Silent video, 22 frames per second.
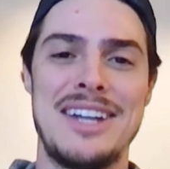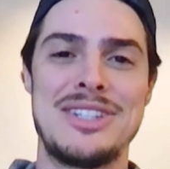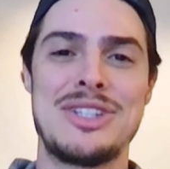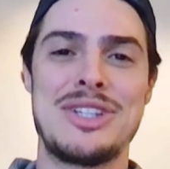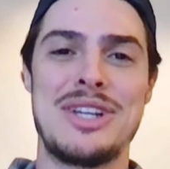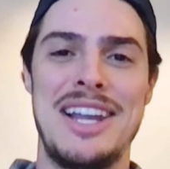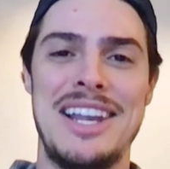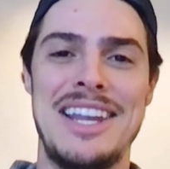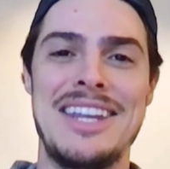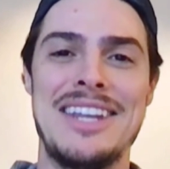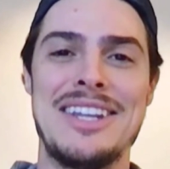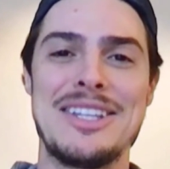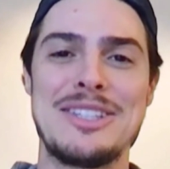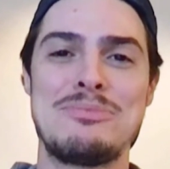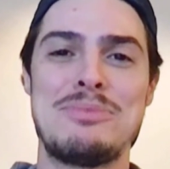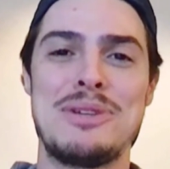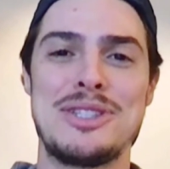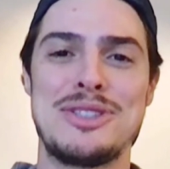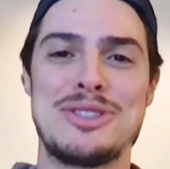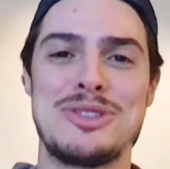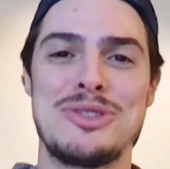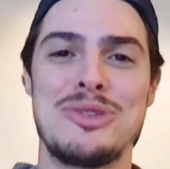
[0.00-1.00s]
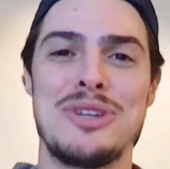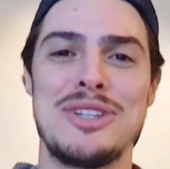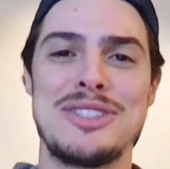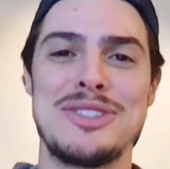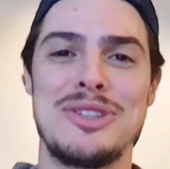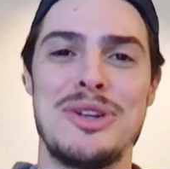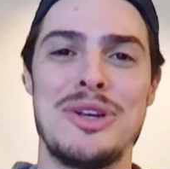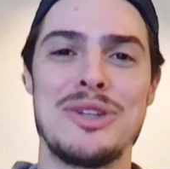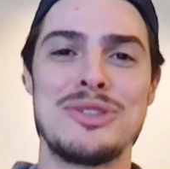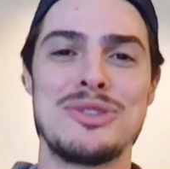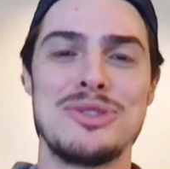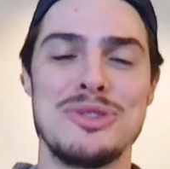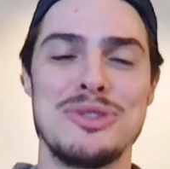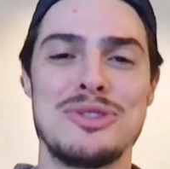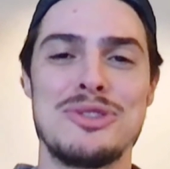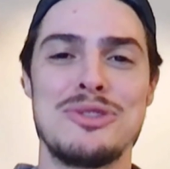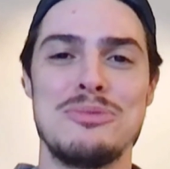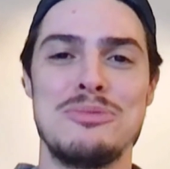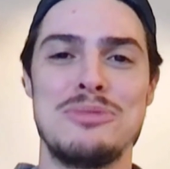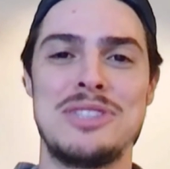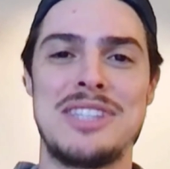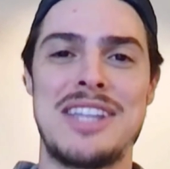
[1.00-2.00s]
Acho que além das pessoas, o nosso
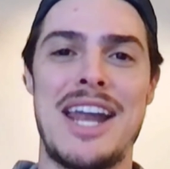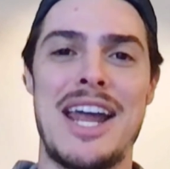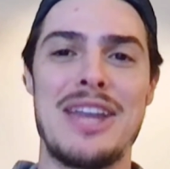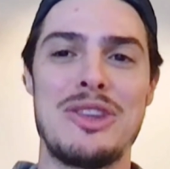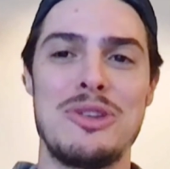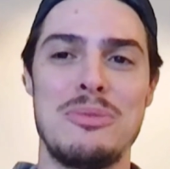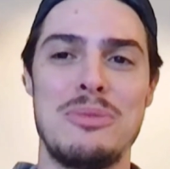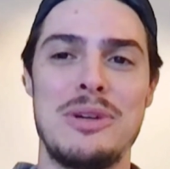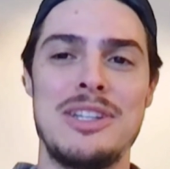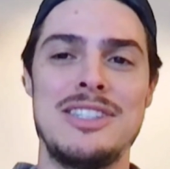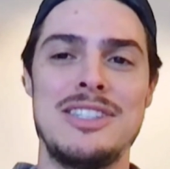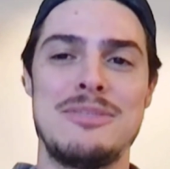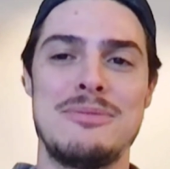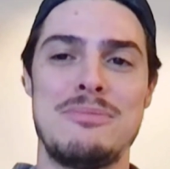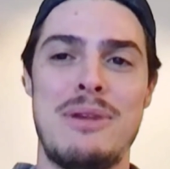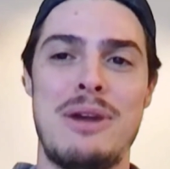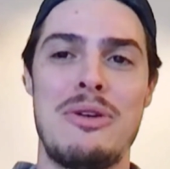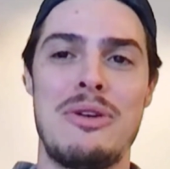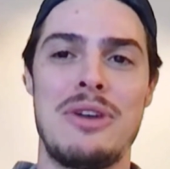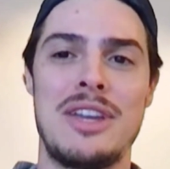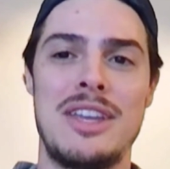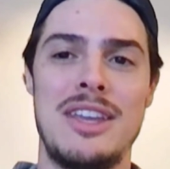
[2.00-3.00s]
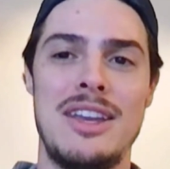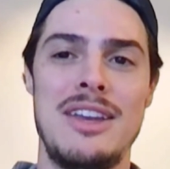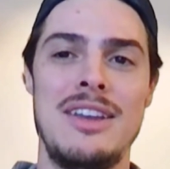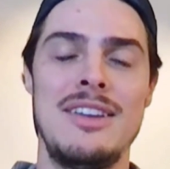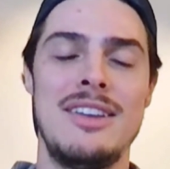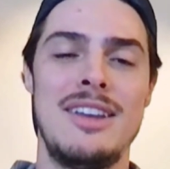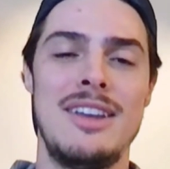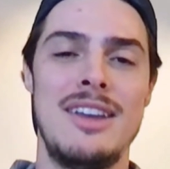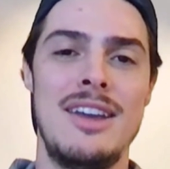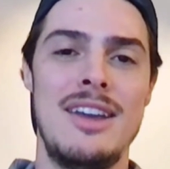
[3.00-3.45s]
substrato principal aqui,